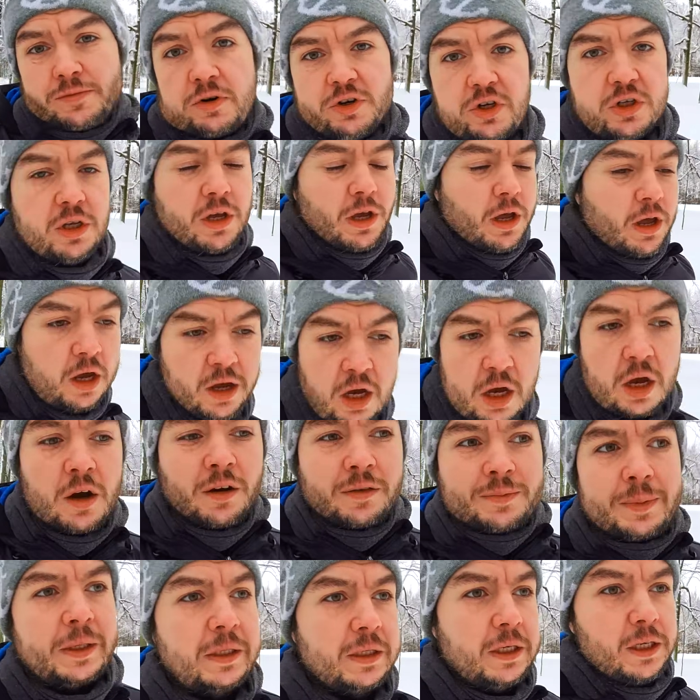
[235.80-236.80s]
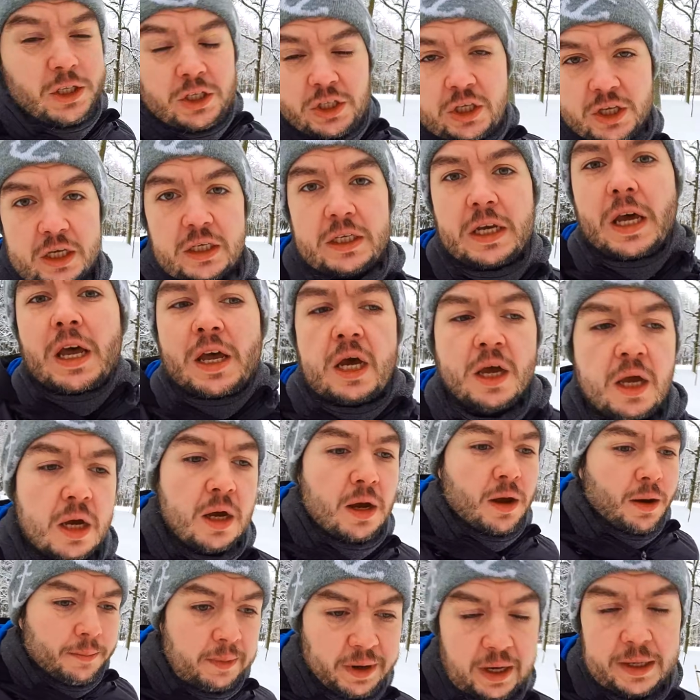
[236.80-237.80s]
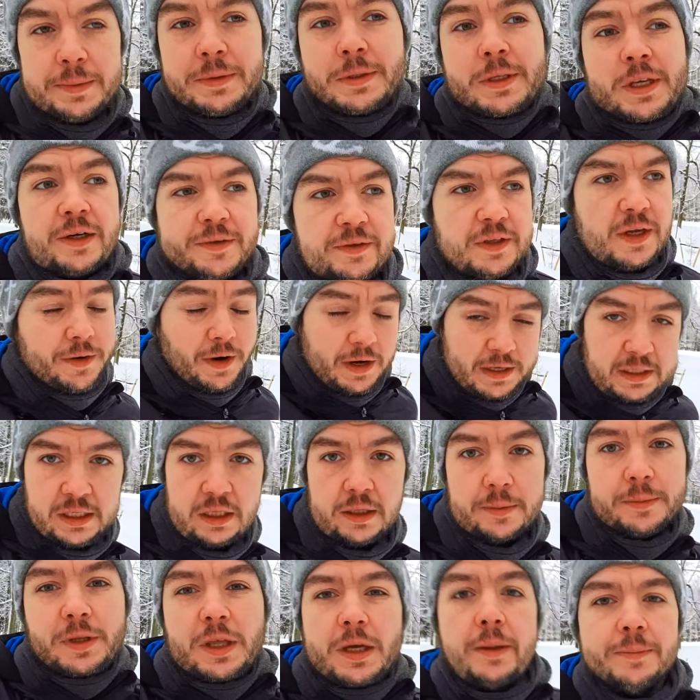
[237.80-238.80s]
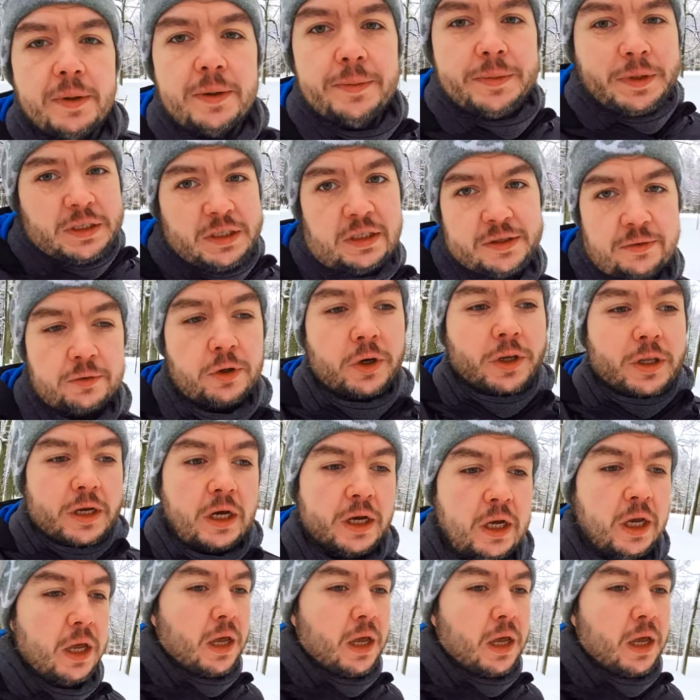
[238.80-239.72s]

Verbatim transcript: можно вполне считать моим соревновательным темпом на сегодня.